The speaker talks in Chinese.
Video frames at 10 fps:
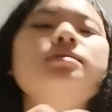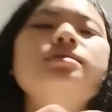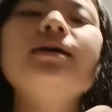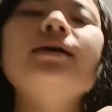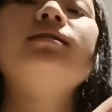
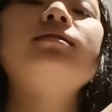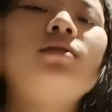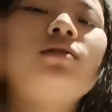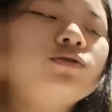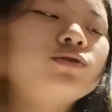这个
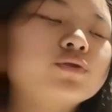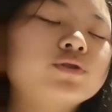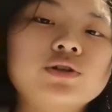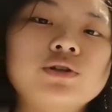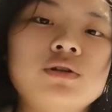呢，就
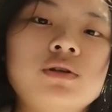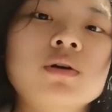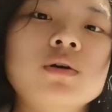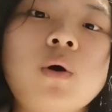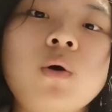是
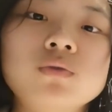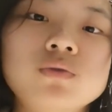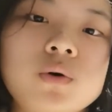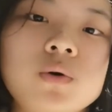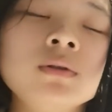孔
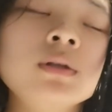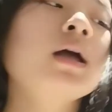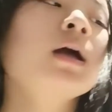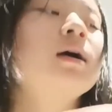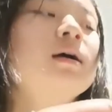融，
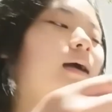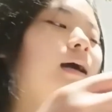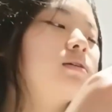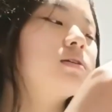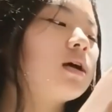
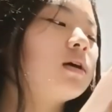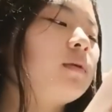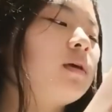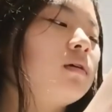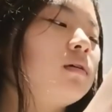他的上
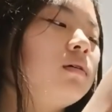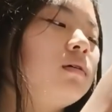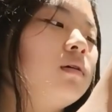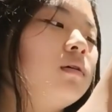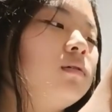面
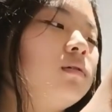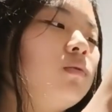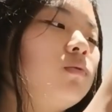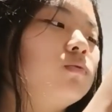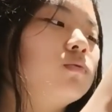有
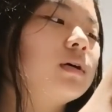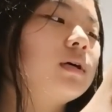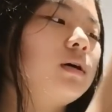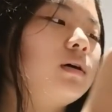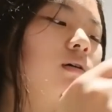五
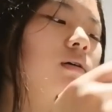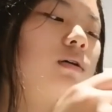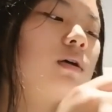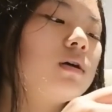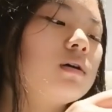个
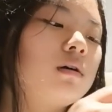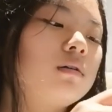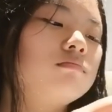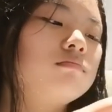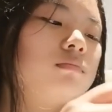哥哥，
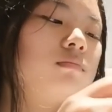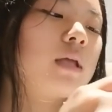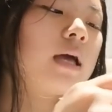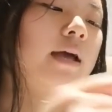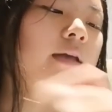
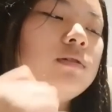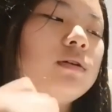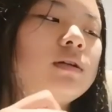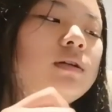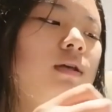他还有一
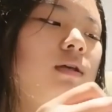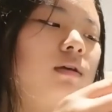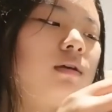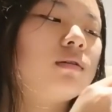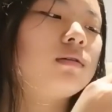个弟弟。